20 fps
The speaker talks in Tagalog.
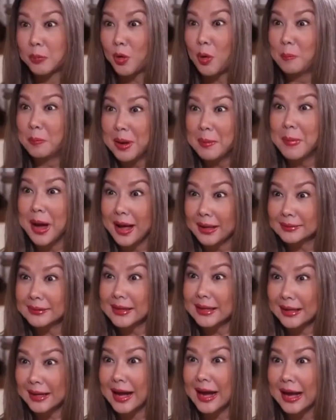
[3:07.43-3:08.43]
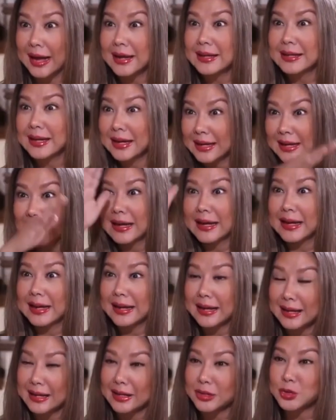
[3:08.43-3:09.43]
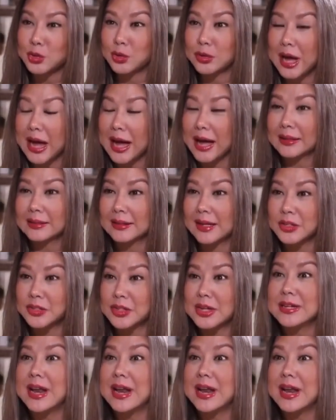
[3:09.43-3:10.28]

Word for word: problematic ha na syudad, syudad. kasi